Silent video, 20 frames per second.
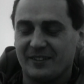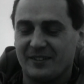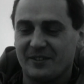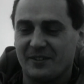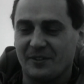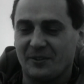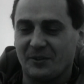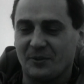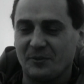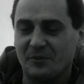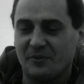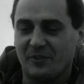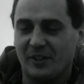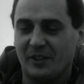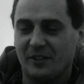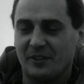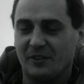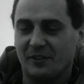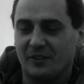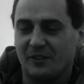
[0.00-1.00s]
se
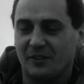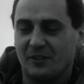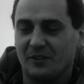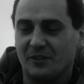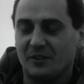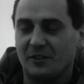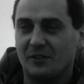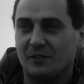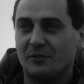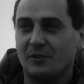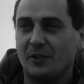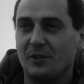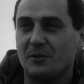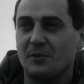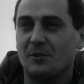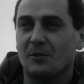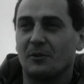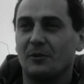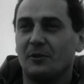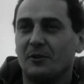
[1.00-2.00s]
trouvait en vol
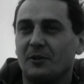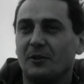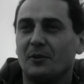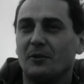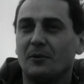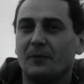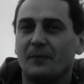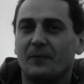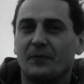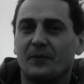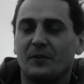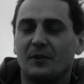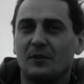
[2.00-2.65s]
sur le dos